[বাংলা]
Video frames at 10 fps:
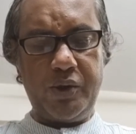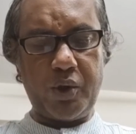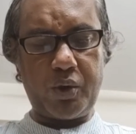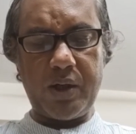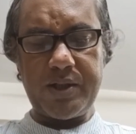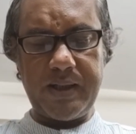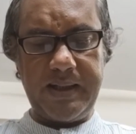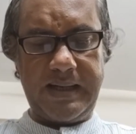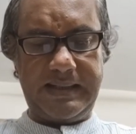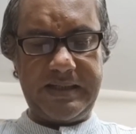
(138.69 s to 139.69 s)
যুক্তরাষ্ট্রের
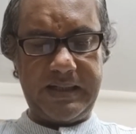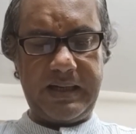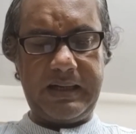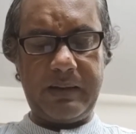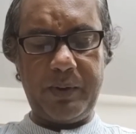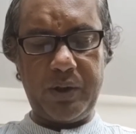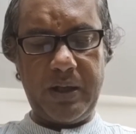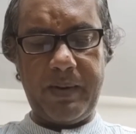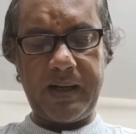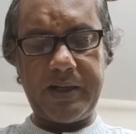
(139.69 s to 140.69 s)
দেয়া নিষেধাজ্ঞার বিরুদ্ধে
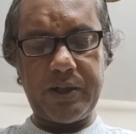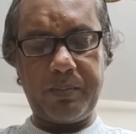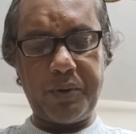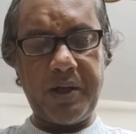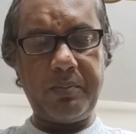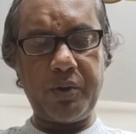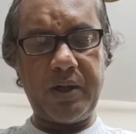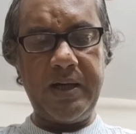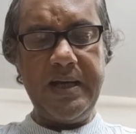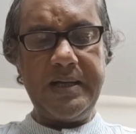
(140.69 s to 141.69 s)
বাংলাদেশের
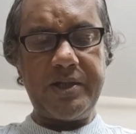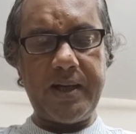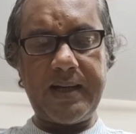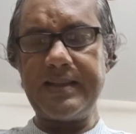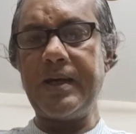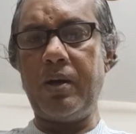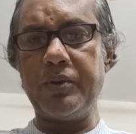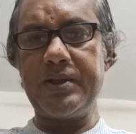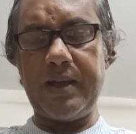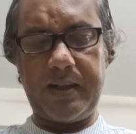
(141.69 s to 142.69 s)
প্রধানমন্ত্রী শেখ হাসিনা
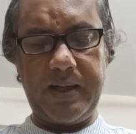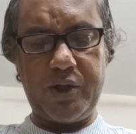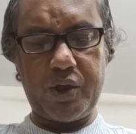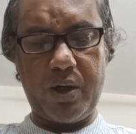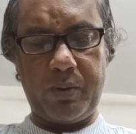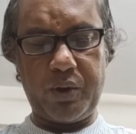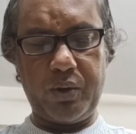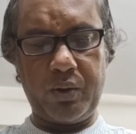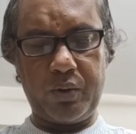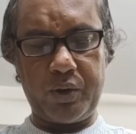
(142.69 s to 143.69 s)
অবস্থানকে
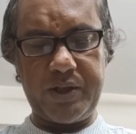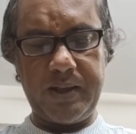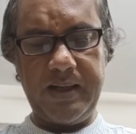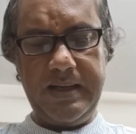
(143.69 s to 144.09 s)
সমর্থন করছে